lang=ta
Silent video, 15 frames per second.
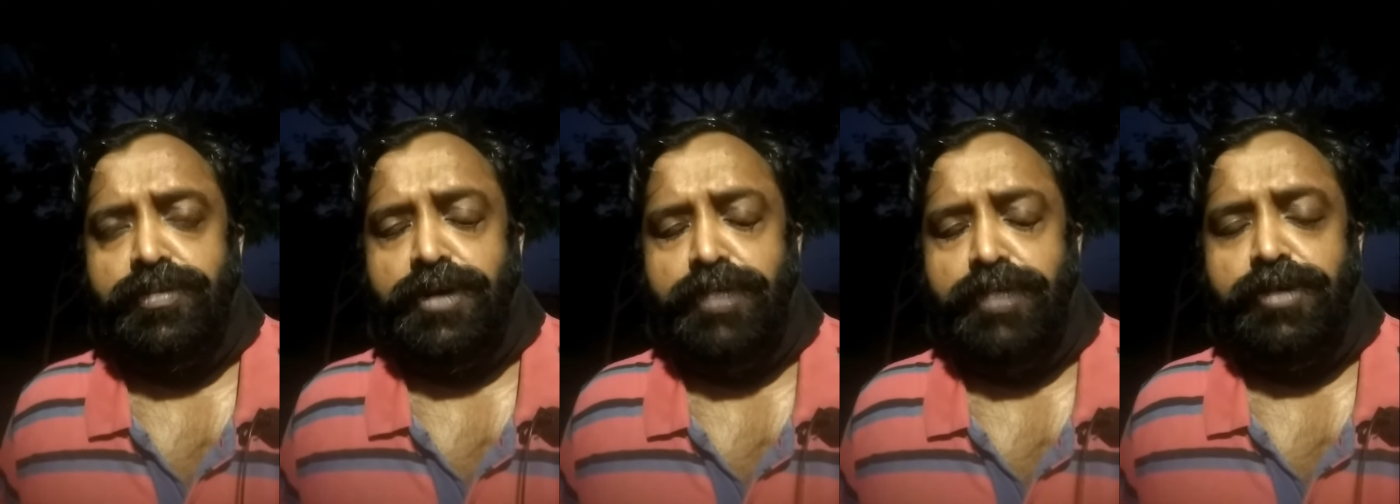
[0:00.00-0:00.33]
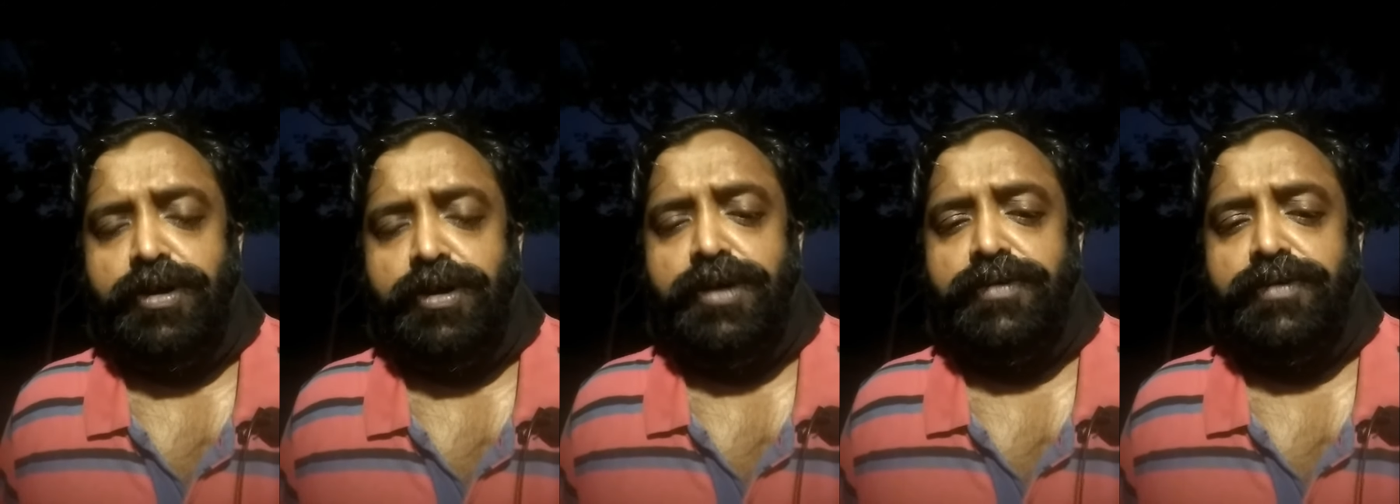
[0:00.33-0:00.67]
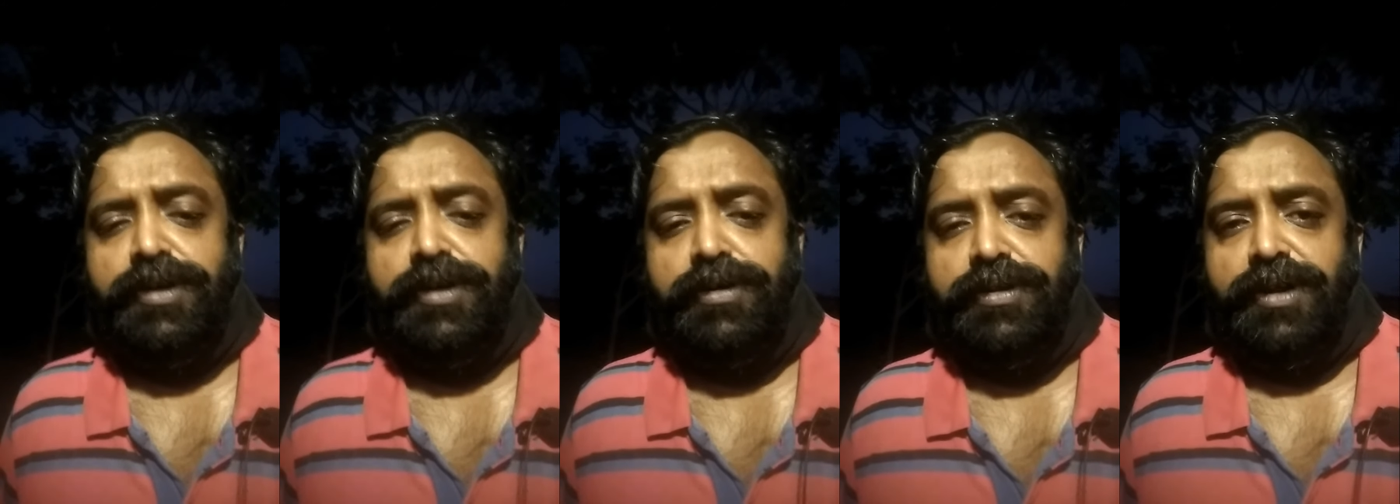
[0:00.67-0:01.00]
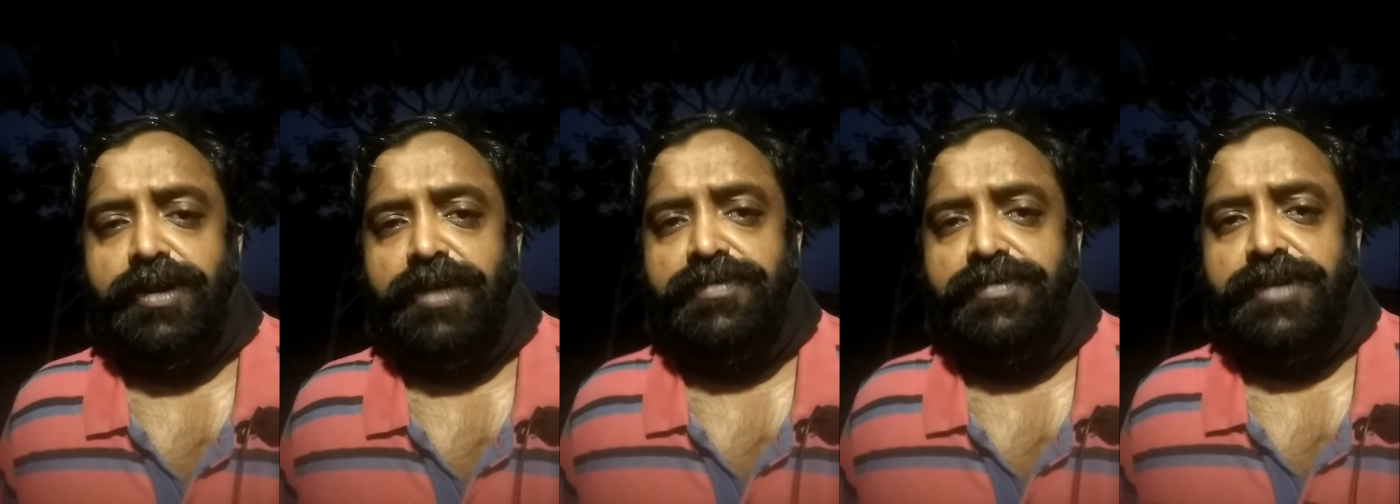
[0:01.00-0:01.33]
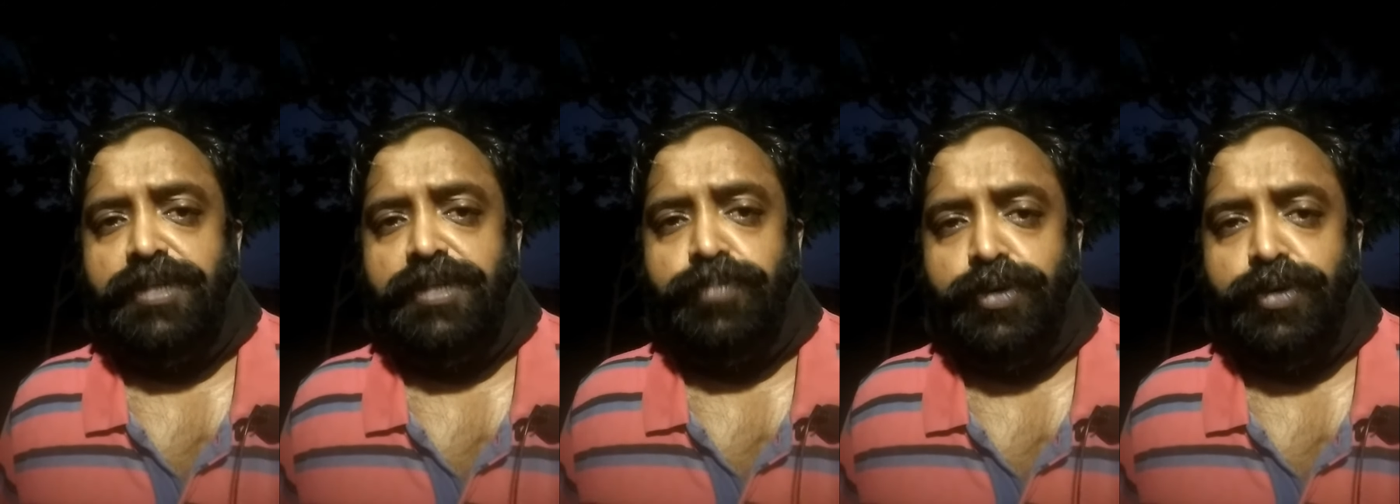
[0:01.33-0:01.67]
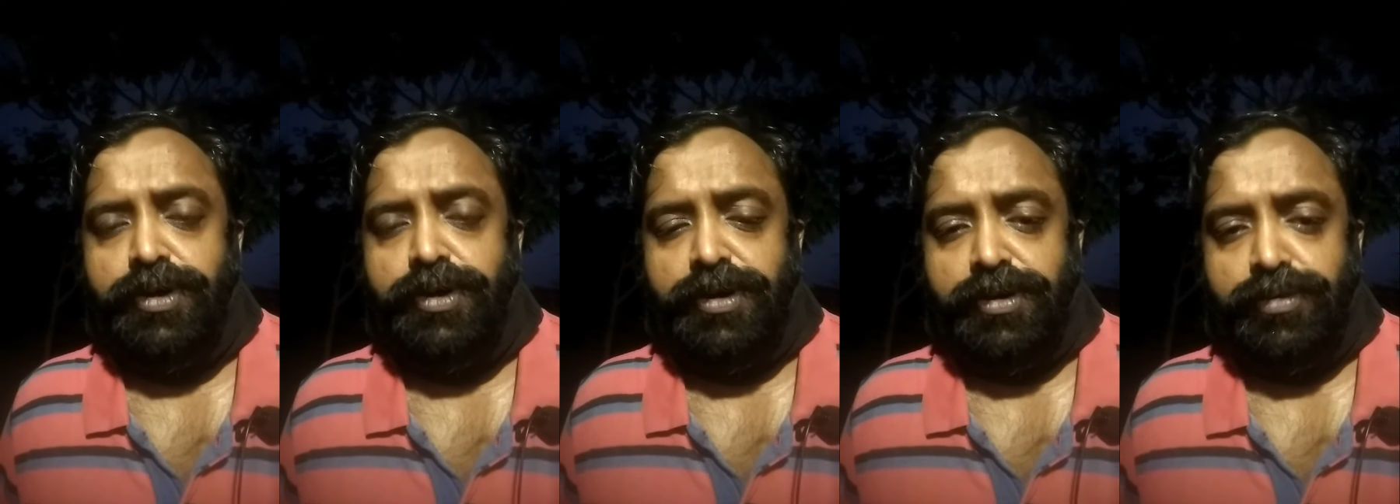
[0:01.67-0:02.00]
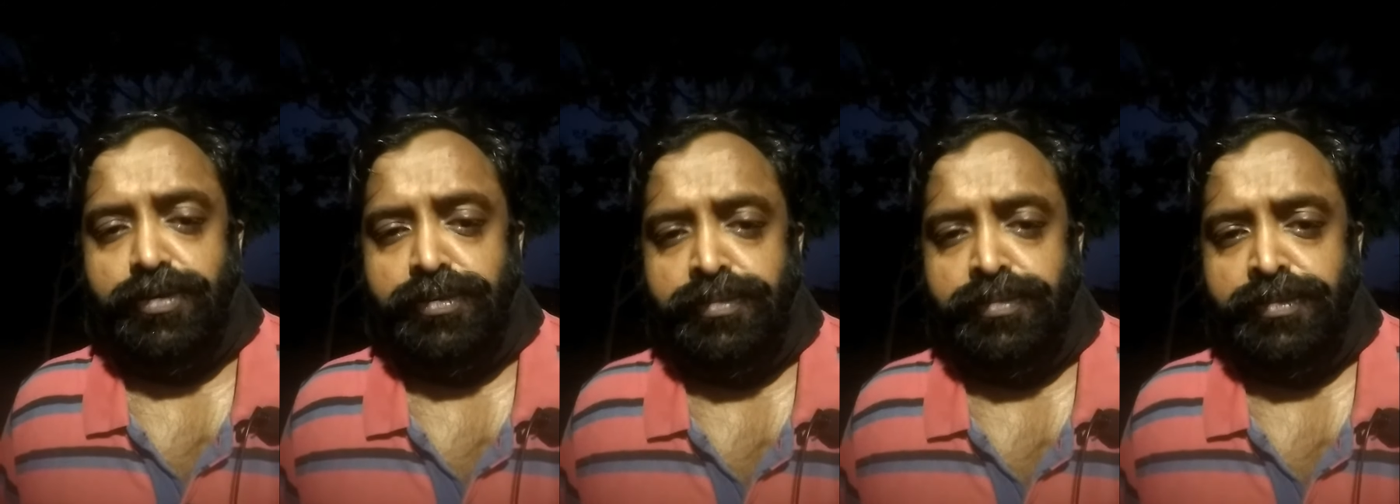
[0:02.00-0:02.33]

லெவன் ஓ கிளாக் வரைக்கும் அந்த லைவ் சேட் போயிட்டுருக்கோம்